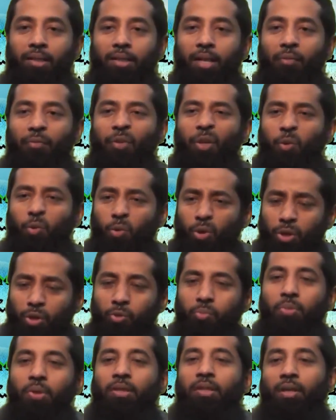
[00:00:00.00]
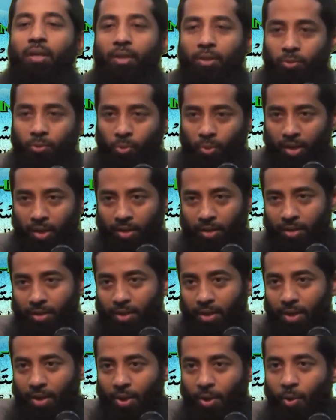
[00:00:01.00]
பாஸ்னாஃபி குல்லி உம்மத்தின் ரசூலா
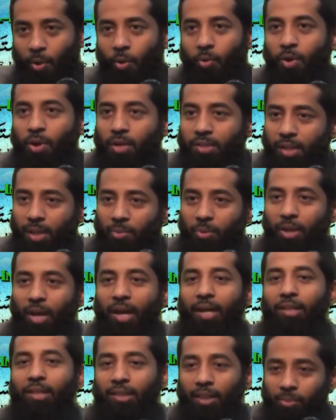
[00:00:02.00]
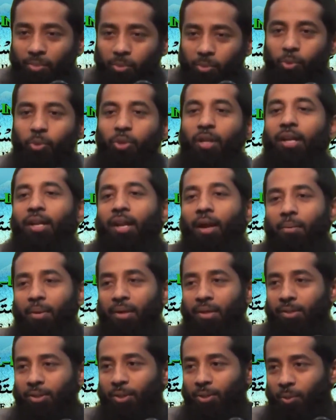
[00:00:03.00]
ஒவ்வொரு சமுதாயத்திலும் தூதரை நாம்
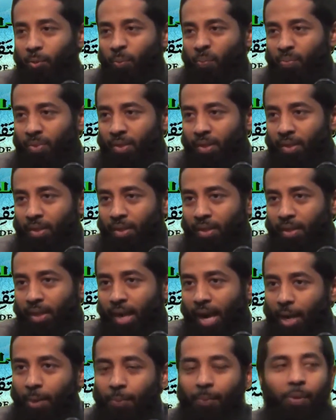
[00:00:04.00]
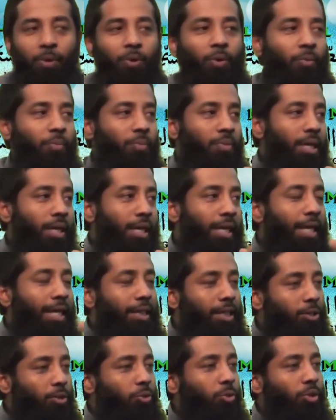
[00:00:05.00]
என்ன செய்தோம் அனுப்பினோம்
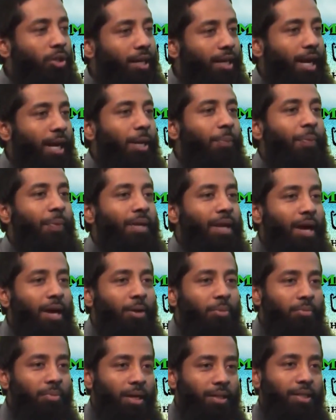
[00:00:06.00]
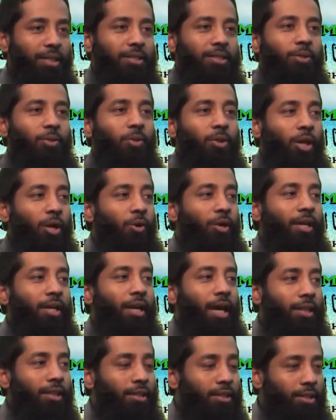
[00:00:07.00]
எந்த தூதரை அனுப்பினாலும் அந்த தூதருடைய
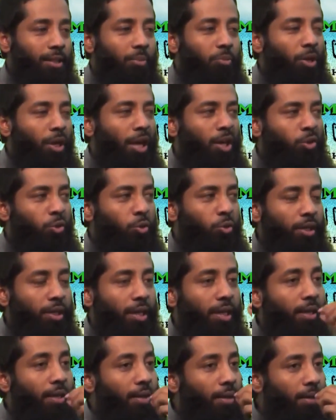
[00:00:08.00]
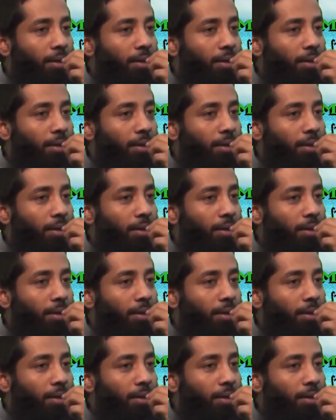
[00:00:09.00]
அந்த சமுதாயத்துடைய